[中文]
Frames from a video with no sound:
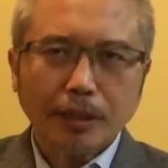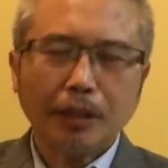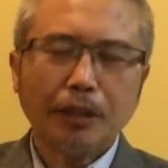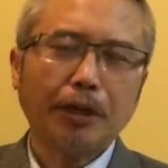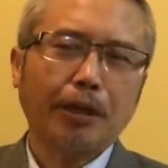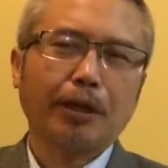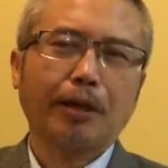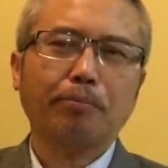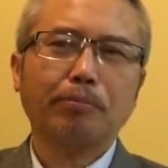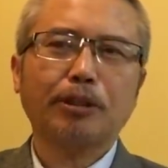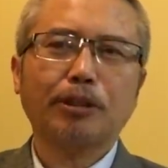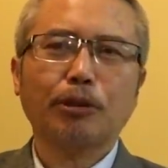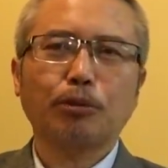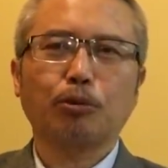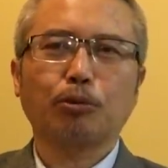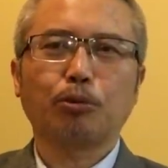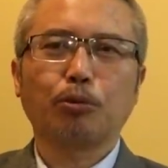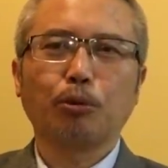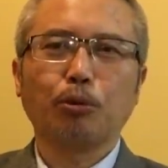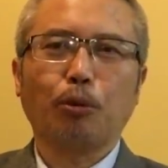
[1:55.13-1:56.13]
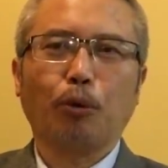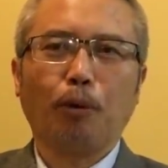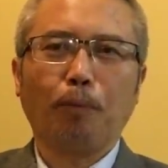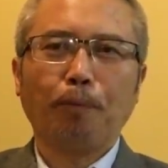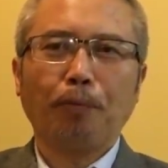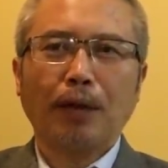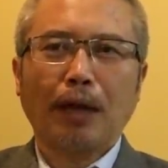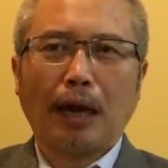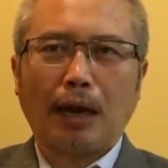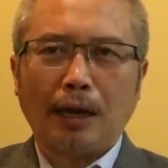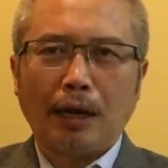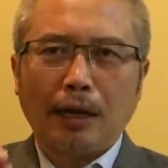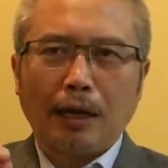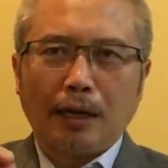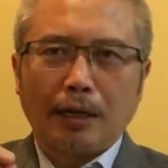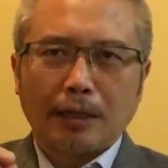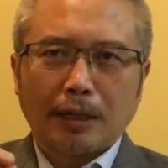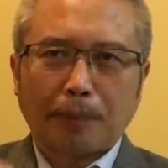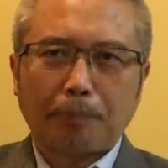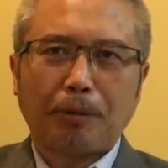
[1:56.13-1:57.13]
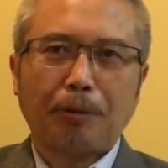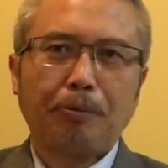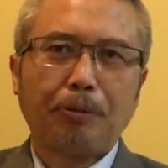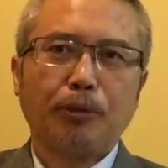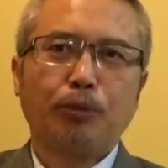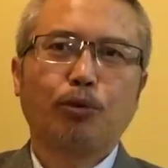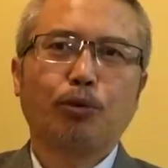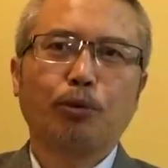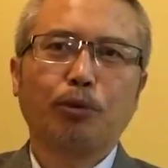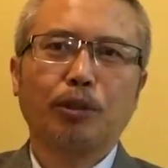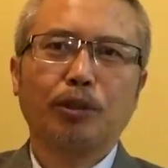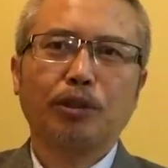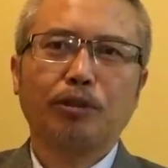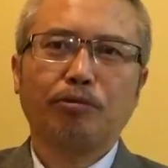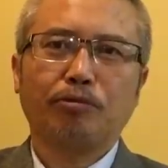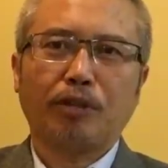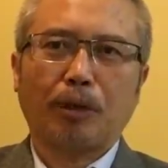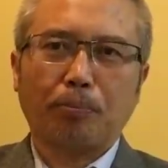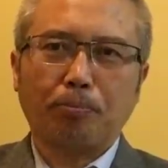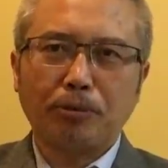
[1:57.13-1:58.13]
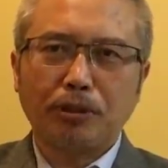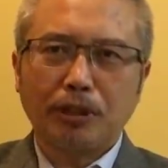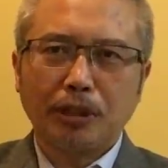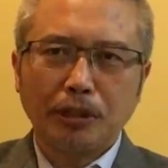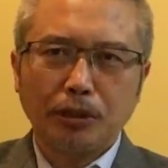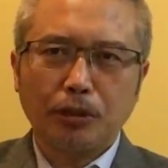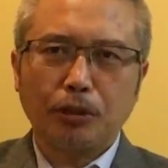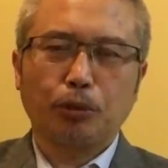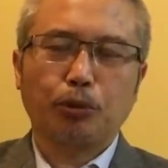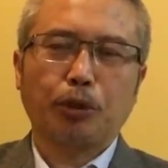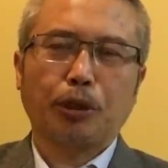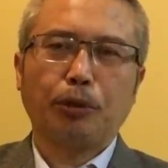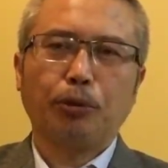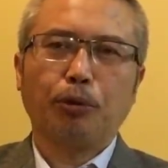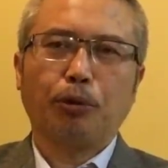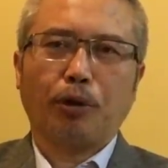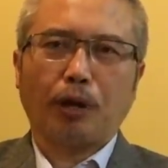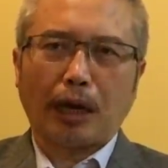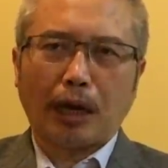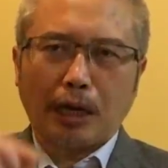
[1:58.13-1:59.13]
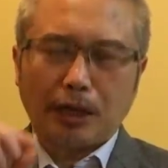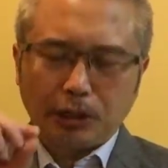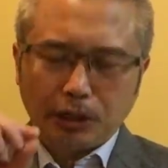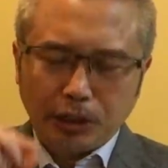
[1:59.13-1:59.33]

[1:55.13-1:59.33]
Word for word: 要他们撤出中国啊！他批评中国政府啊不遵守承诺啊，